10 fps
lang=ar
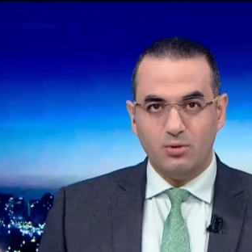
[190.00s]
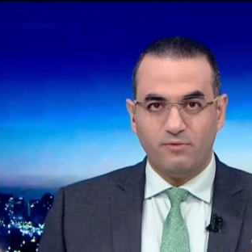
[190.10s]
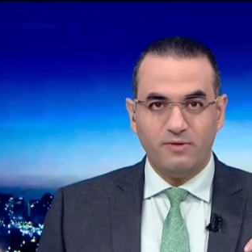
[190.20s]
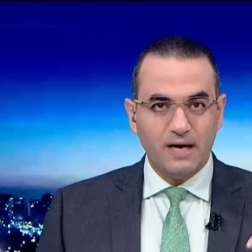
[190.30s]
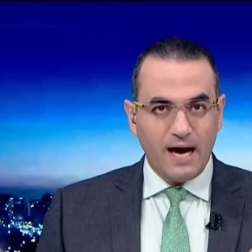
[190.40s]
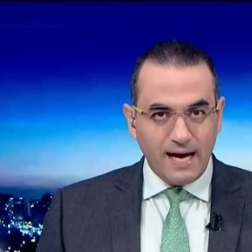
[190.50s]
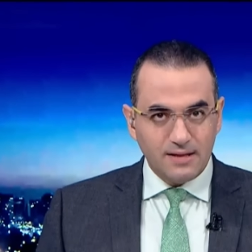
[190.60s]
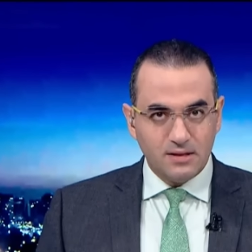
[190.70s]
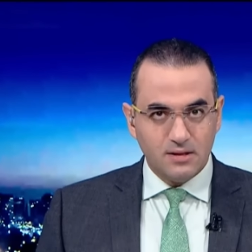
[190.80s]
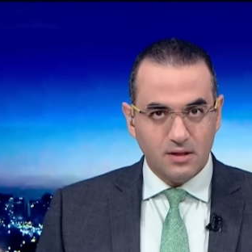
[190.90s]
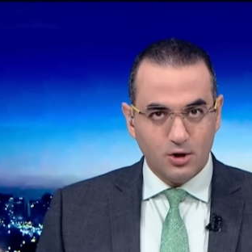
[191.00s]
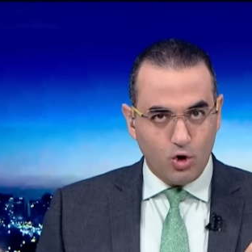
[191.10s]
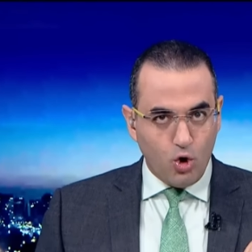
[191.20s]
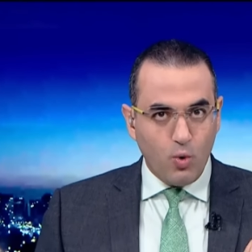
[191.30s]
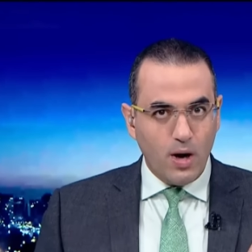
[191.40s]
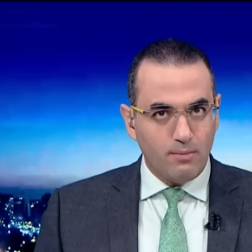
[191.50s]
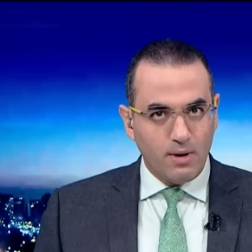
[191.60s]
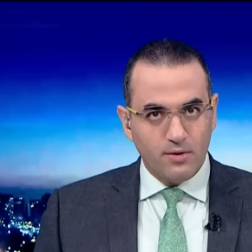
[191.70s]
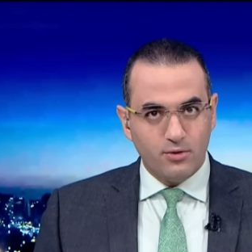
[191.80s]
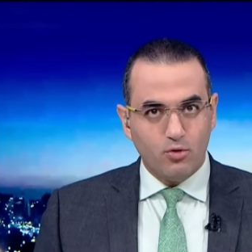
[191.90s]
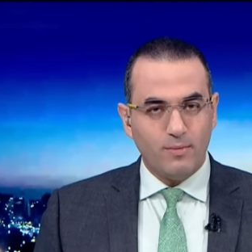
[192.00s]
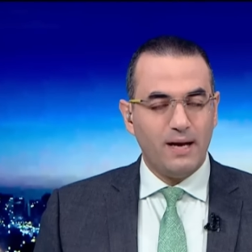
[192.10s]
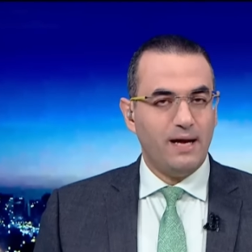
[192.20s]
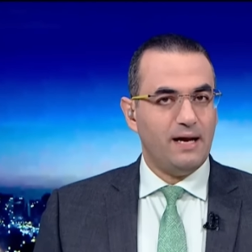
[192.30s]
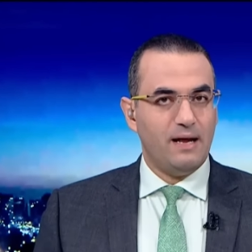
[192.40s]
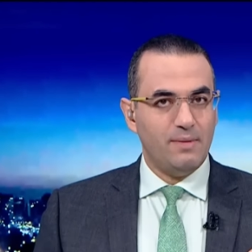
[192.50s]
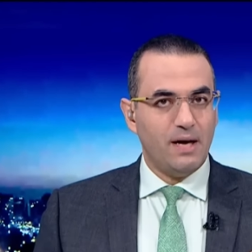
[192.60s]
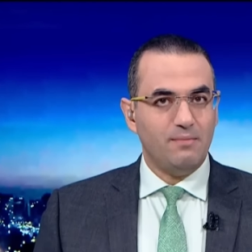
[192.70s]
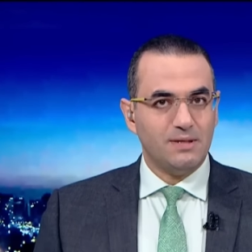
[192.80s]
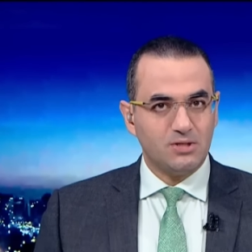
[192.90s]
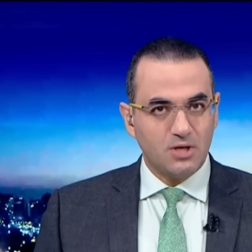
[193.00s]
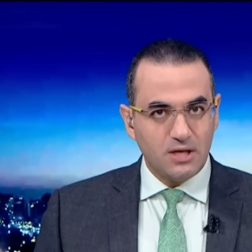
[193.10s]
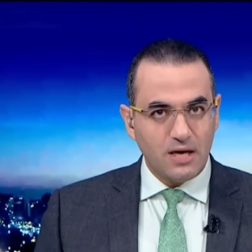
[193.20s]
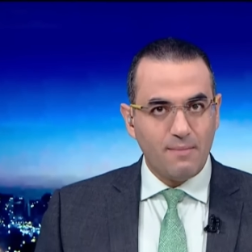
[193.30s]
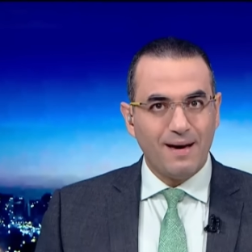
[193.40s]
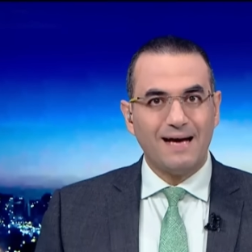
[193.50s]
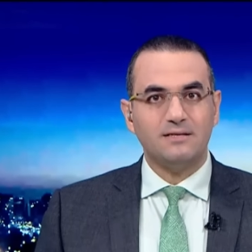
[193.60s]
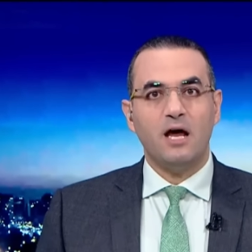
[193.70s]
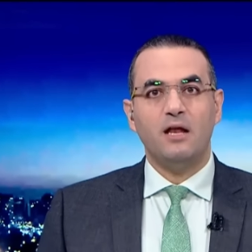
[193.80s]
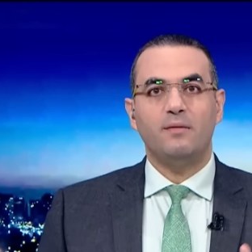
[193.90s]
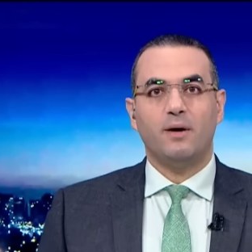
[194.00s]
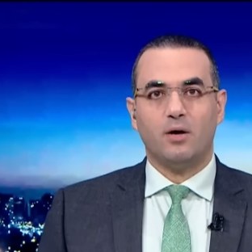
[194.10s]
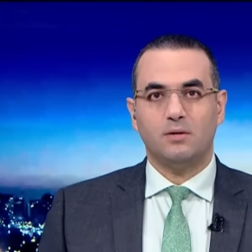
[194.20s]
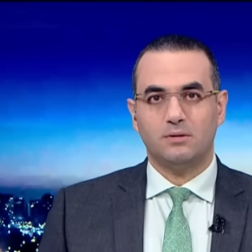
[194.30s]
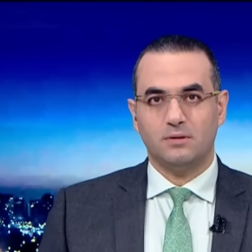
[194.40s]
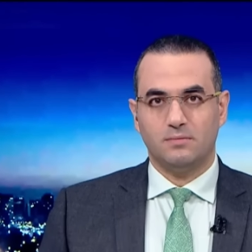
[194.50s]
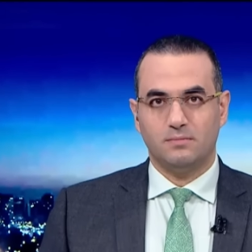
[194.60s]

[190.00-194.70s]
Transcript: انه في حد جوه المنظومه الاعلاميه المصريه بعتها الامارات